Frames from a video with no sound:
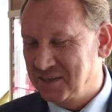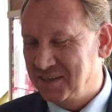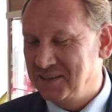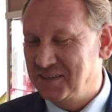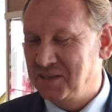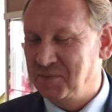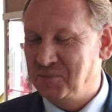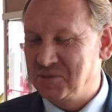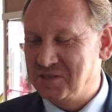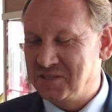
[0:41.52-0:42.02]

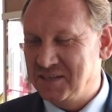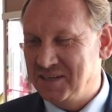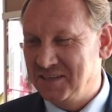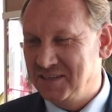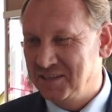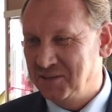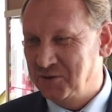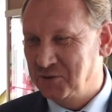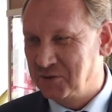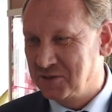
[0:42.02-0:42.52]

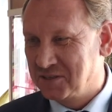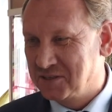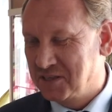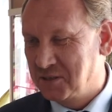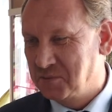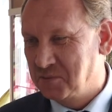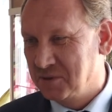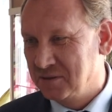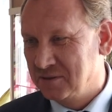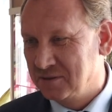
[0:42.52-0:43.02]
написать этот
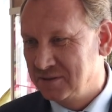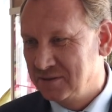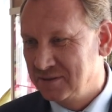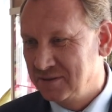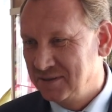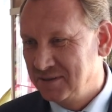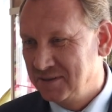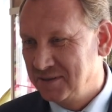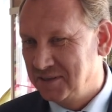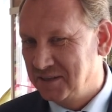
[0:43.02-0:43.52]
экзамен
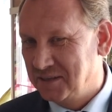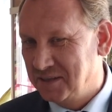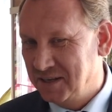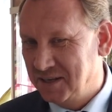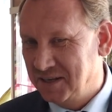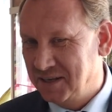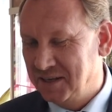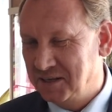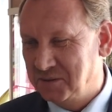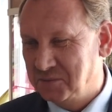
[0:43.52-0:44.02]

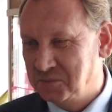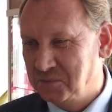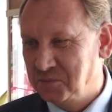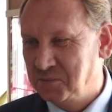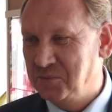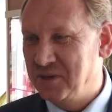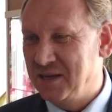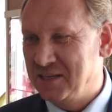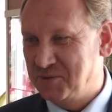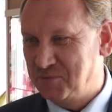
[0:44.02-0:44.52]
на
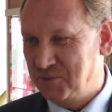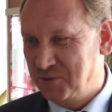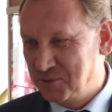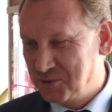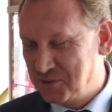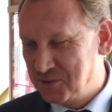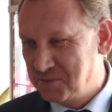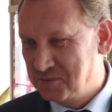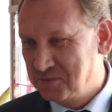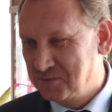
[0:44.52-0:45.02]
5 с
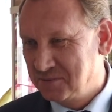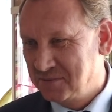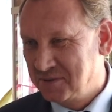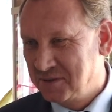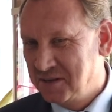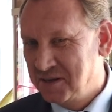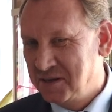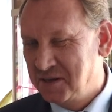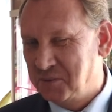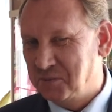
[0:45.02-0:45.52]
плюсом.
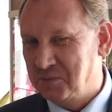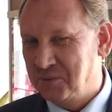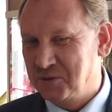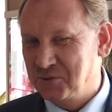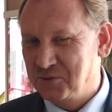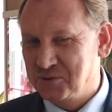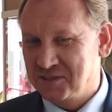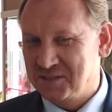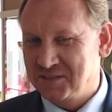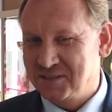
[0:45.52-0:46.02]

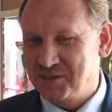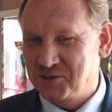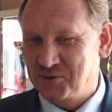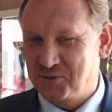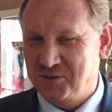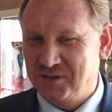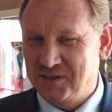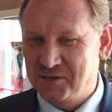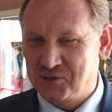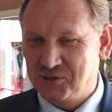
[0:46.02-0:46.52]
Могу сказать,
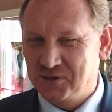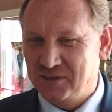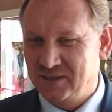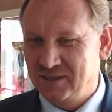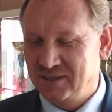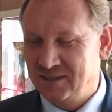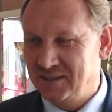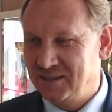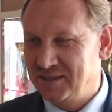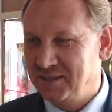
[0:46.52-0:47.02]
что
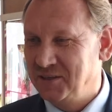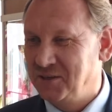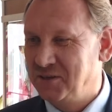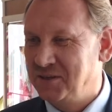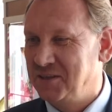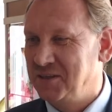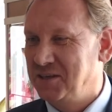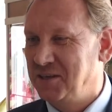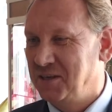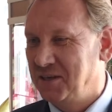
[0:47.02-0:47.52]
даже
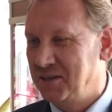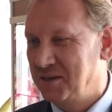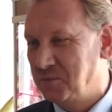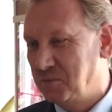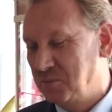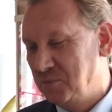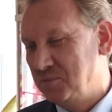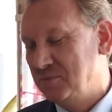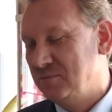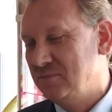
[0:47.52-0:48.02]
те
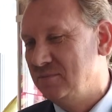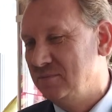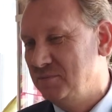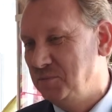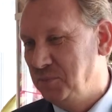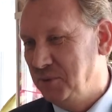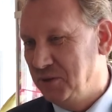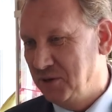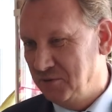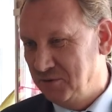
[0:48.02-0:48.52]

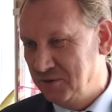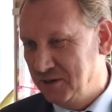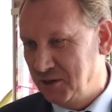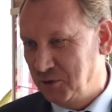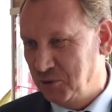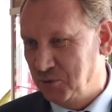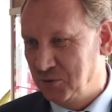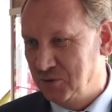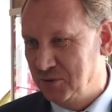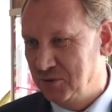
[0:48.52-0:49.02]
первые,
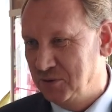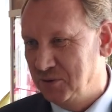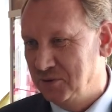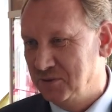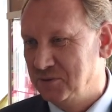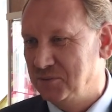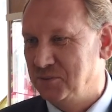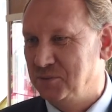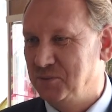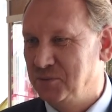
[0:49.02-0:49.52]
кто
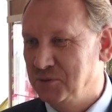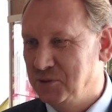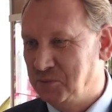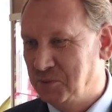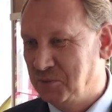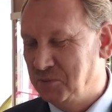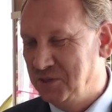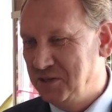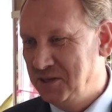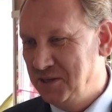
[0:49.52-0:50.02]
будет
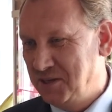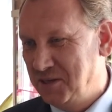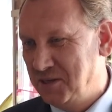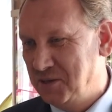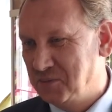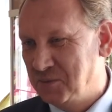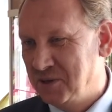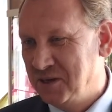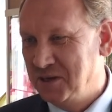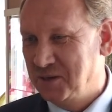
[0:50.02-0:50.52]

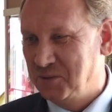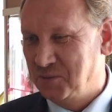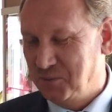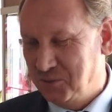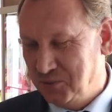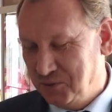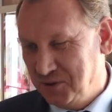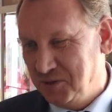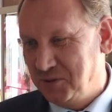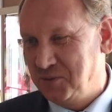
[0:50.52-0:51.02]
победителем,
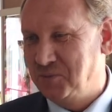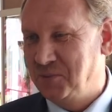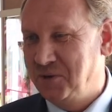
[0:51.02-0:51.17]
будет